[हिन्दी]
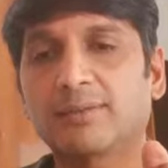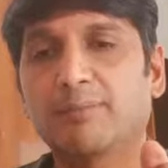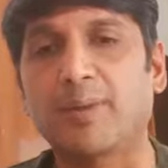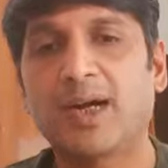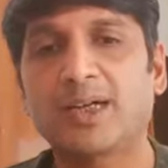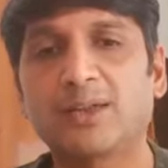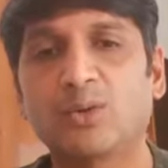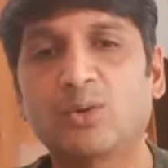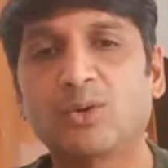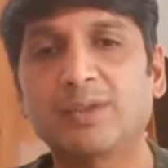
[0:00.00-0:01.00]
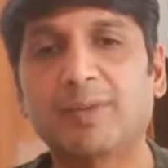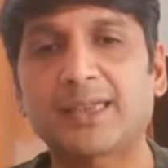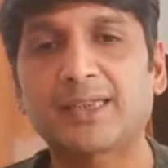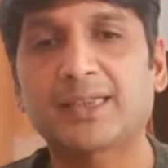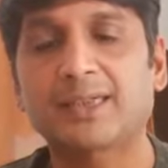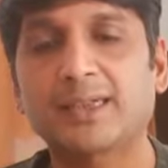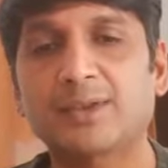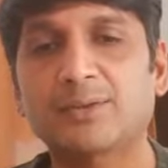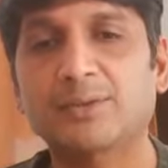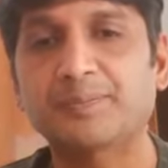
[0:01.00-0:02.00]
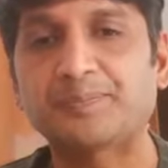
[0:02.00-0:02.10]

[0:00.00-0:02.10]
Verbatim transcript: महान लोगों की बातें कर रहा हूँ